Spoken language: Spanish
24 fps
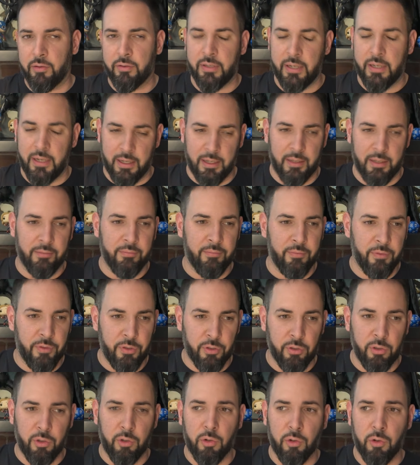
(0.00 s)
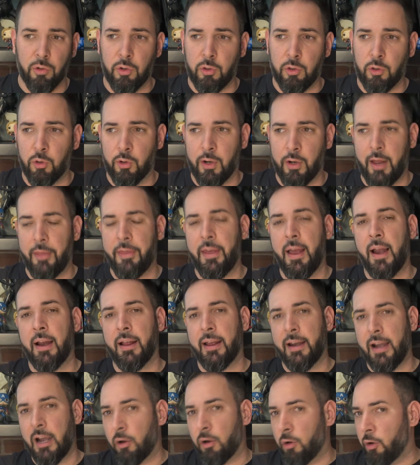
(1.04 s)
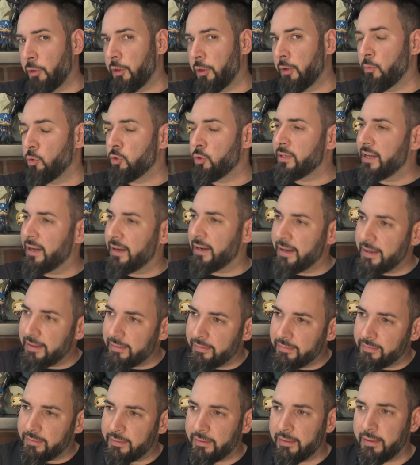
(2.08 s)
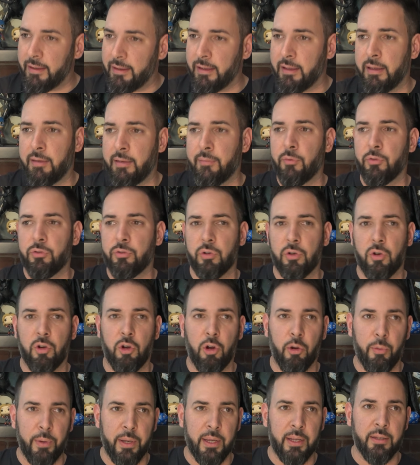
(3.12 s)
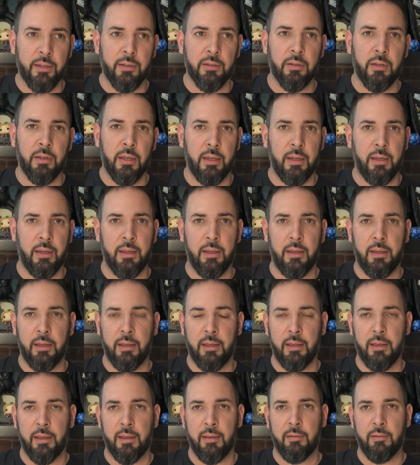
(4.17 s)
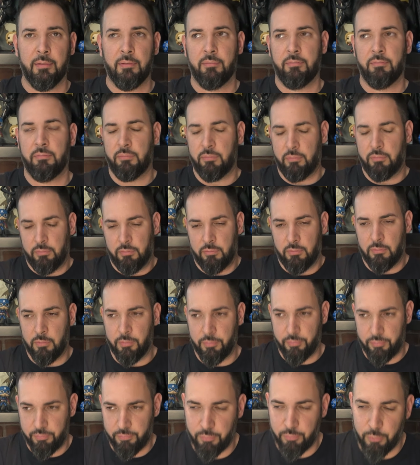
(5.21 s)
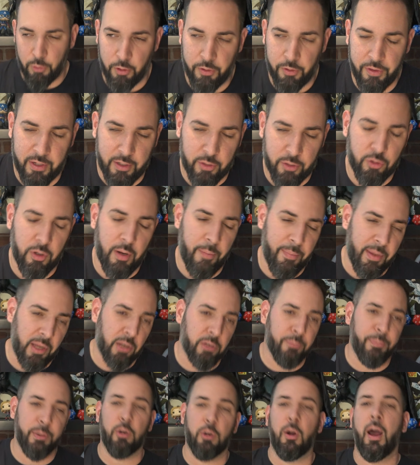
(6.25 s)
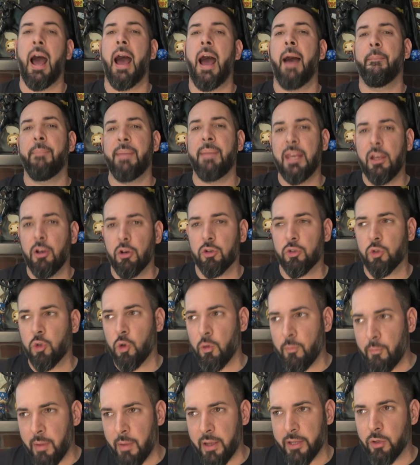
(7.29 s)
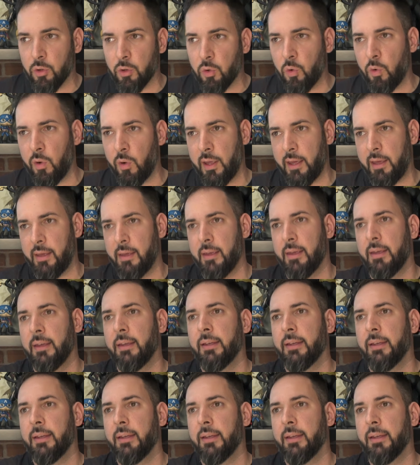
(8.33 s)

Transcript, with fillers: O sea, yo, gracias al canal, he conocido mucha gente, muchos hobbies, eh, puedo decir que son amigos, pero amigos con mayúscula